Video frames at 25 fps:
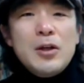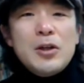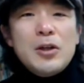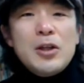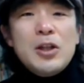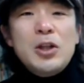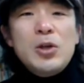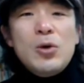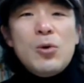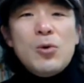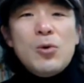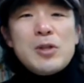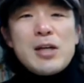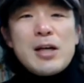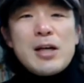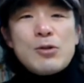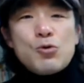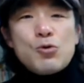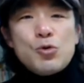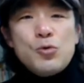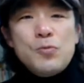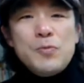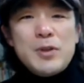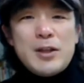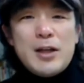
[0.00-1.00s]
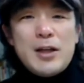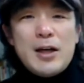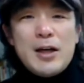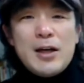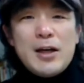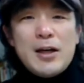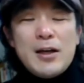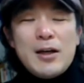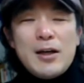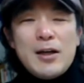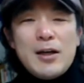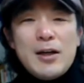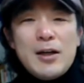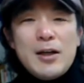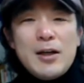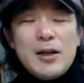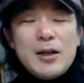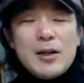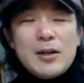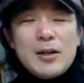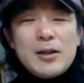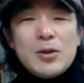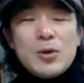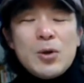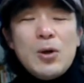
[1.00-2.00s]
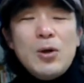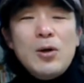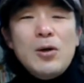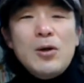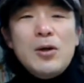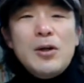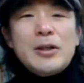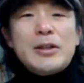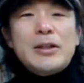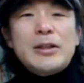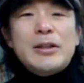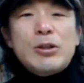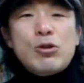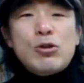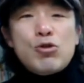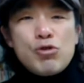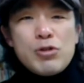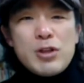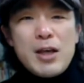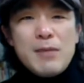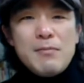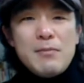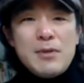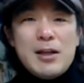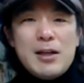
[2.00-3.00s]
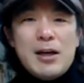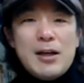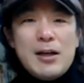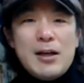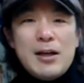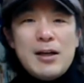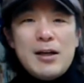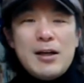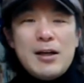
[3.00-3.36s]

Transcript: 이용자 수입니다. 그리고 그 추세입니다.